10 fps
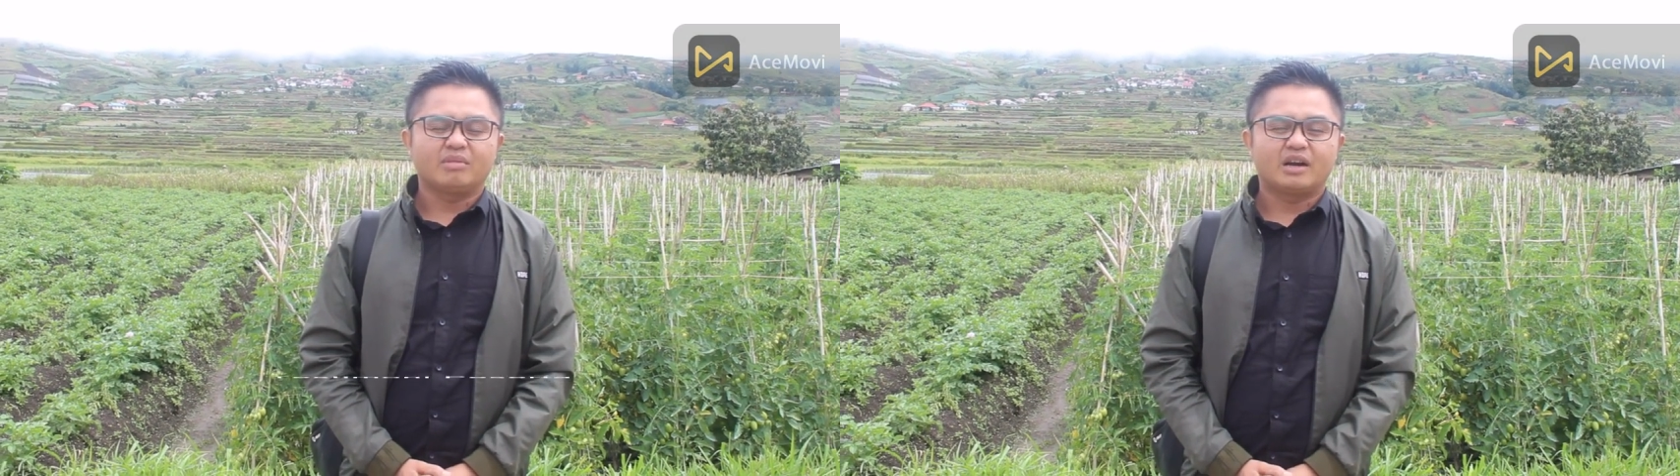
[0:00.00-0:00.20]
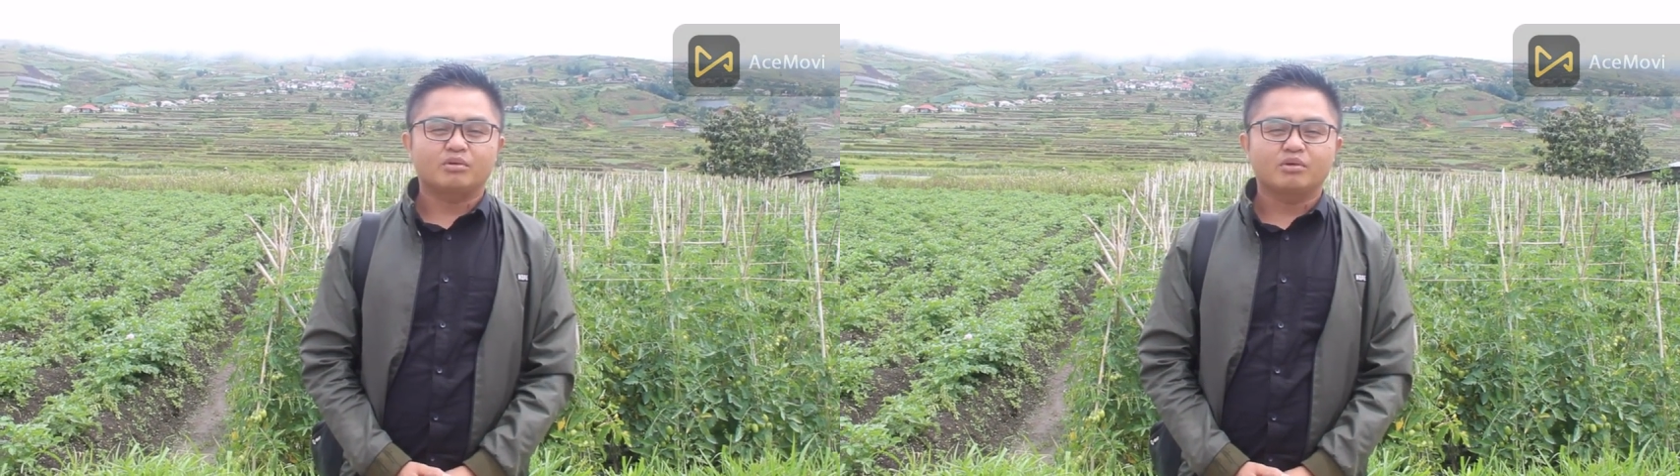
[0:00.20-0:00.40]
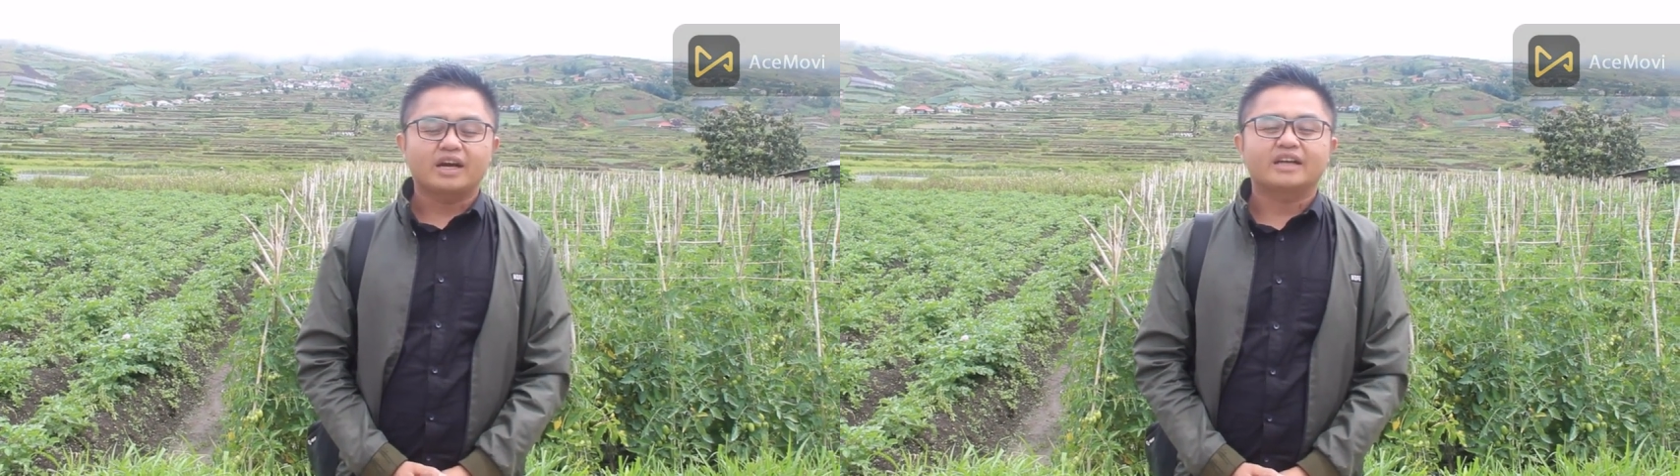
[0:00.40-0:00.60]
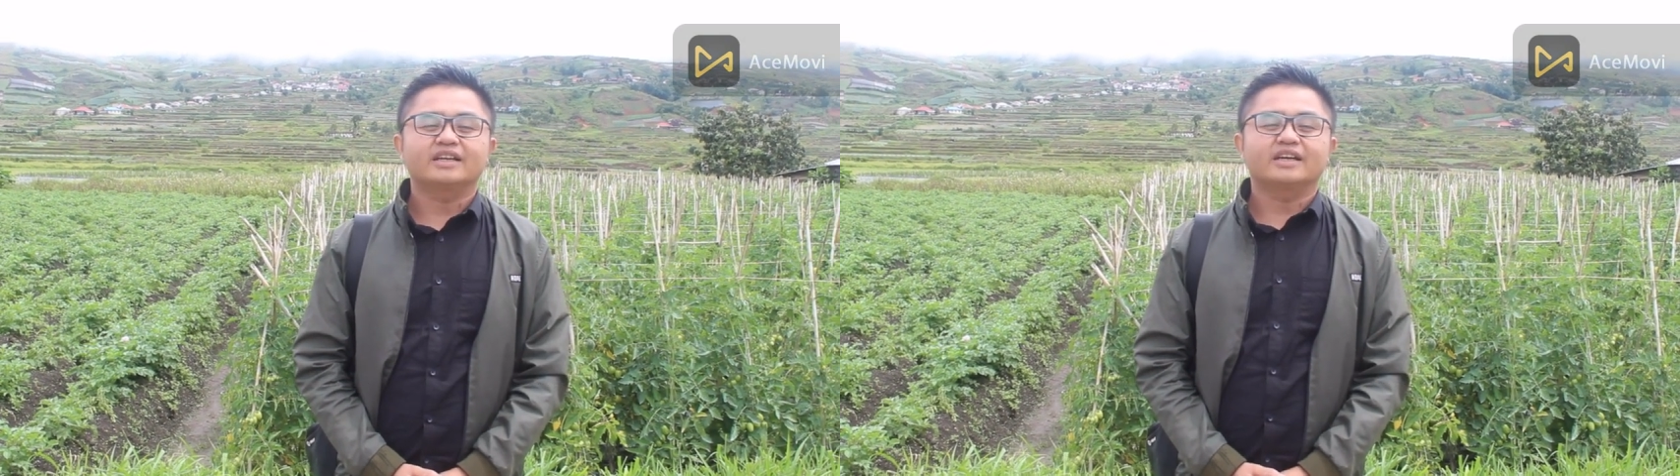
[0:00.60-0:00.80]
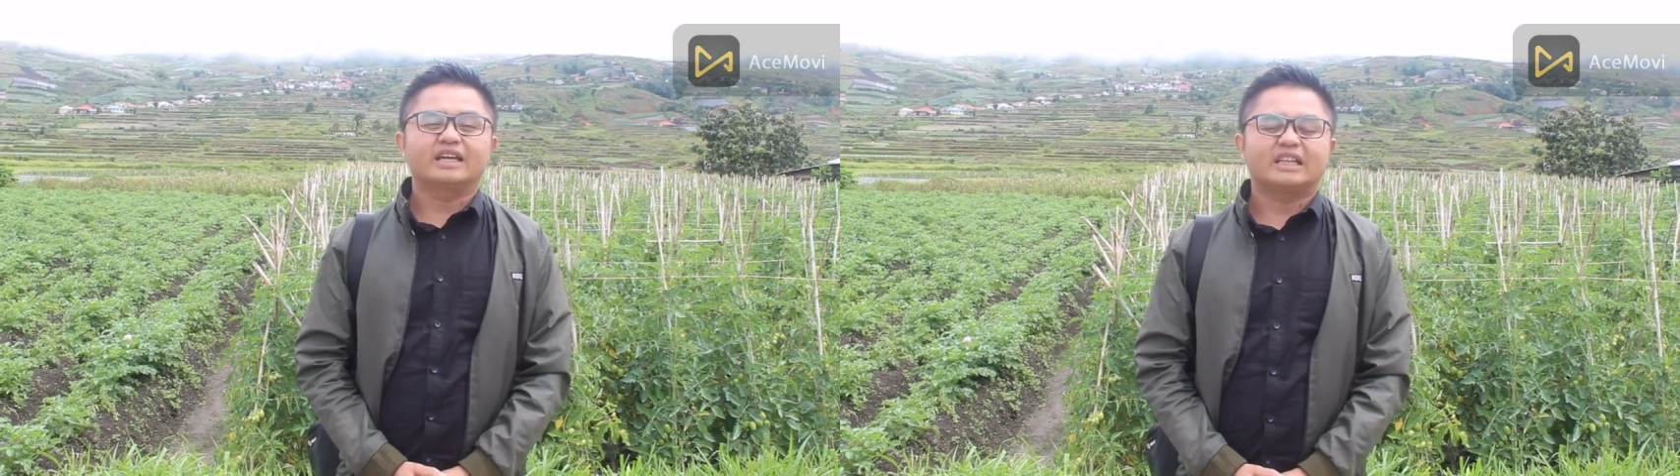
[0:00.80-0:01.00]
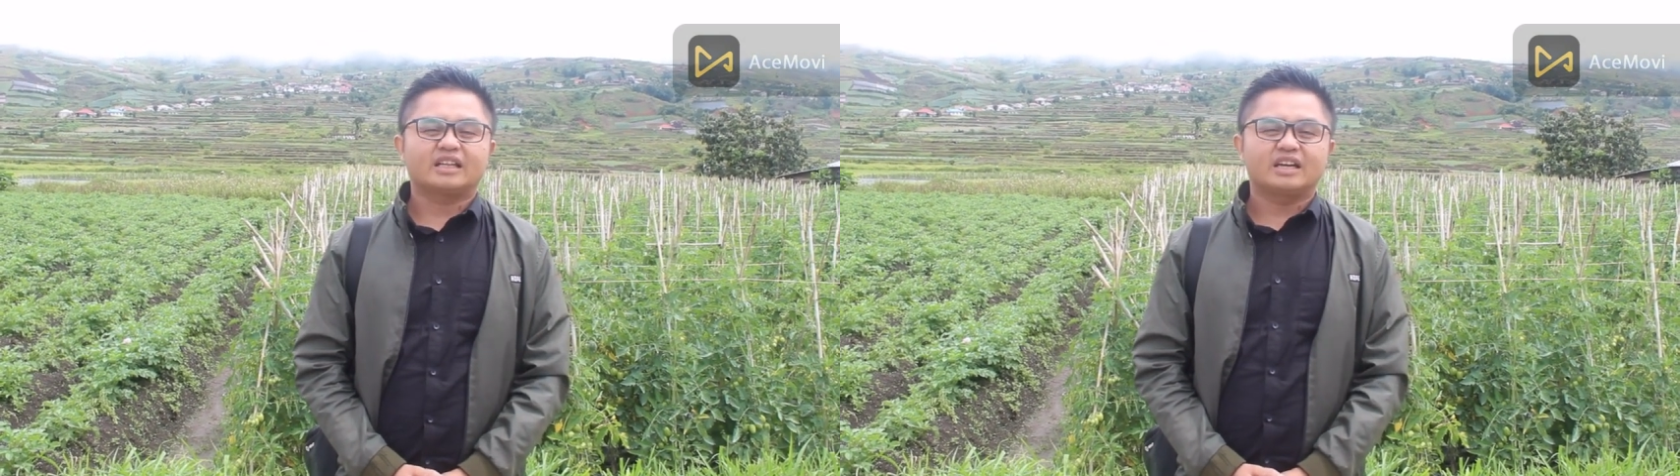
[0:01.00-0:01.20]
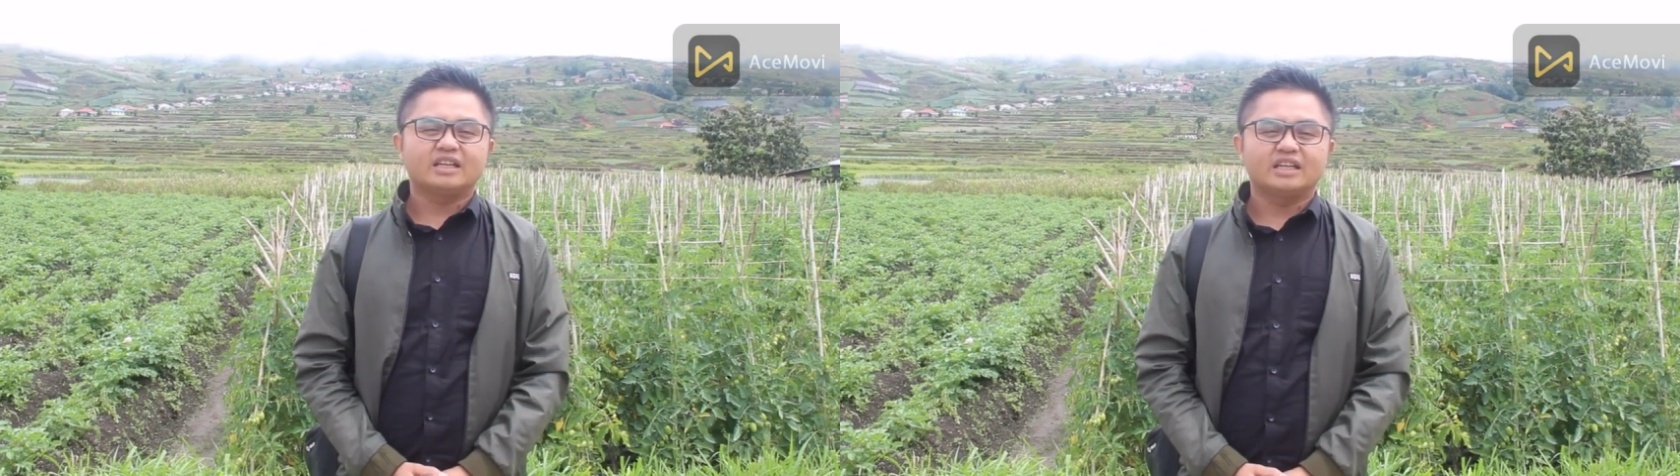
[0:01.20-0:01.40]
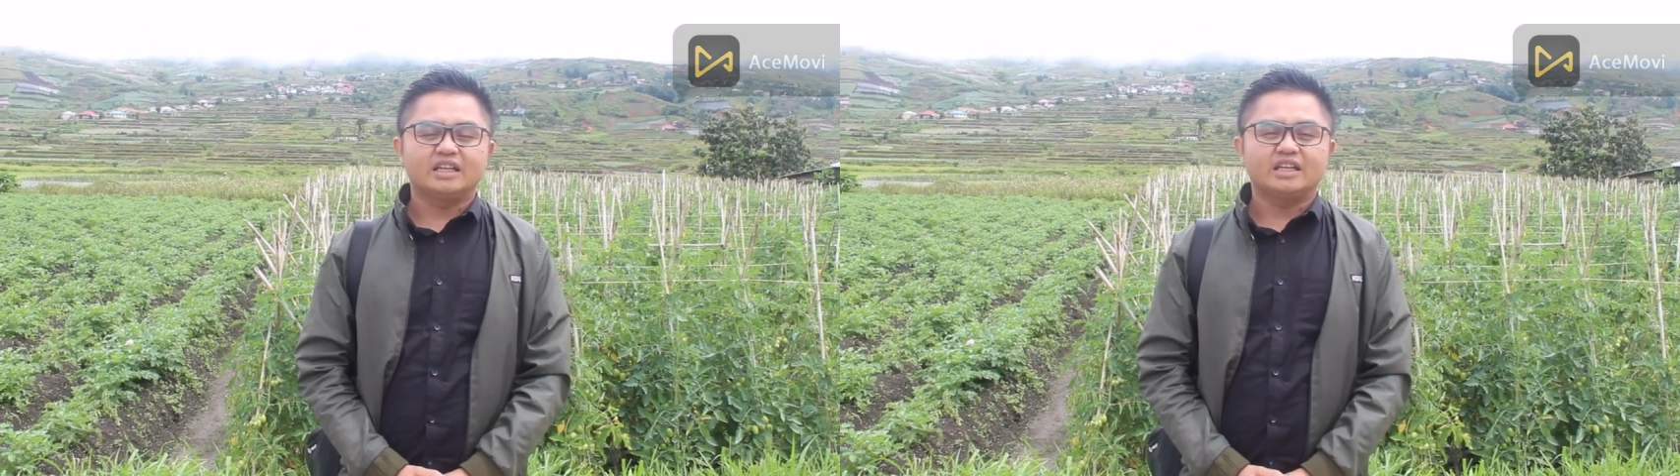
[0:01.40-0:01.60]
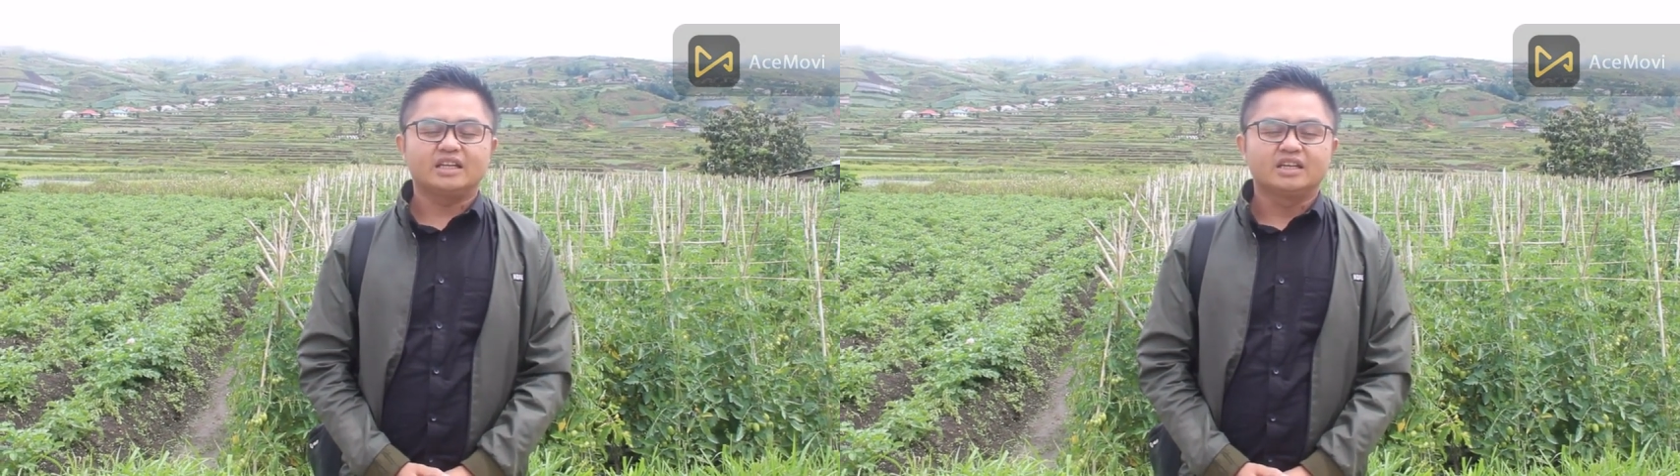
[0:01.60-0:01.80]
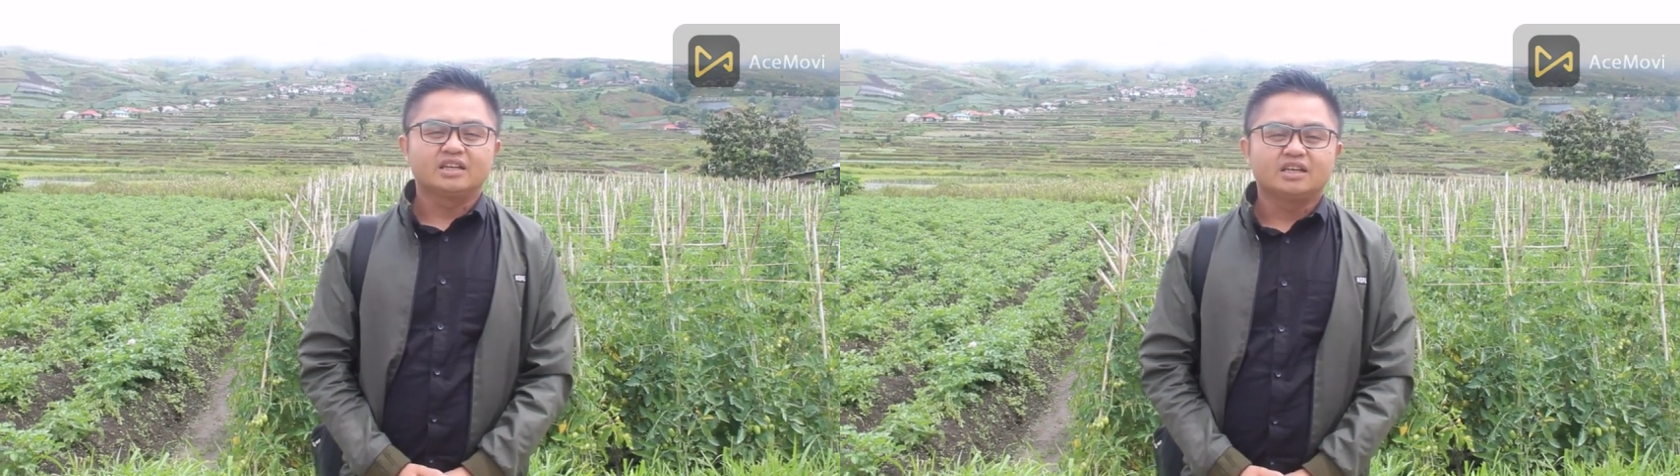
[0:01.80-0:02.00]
melakukan kegiatan di